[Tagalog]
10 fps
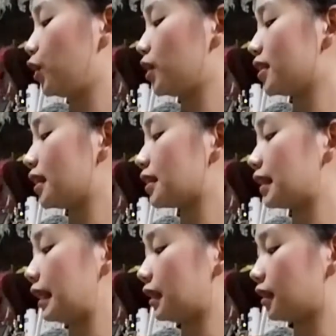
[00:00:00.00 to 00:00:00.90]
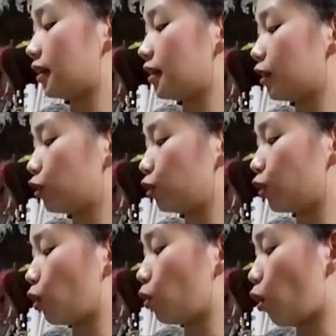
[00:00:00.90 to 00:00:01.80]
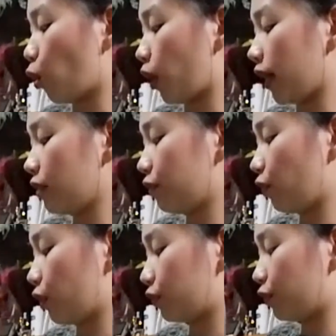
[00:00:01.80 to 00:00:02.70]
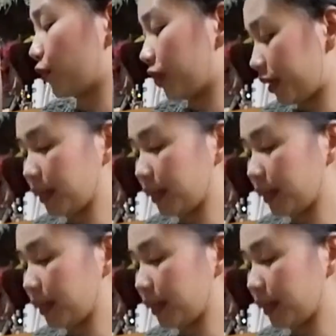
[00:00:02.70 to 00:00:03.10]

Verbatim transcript: uses little to no oil for, for,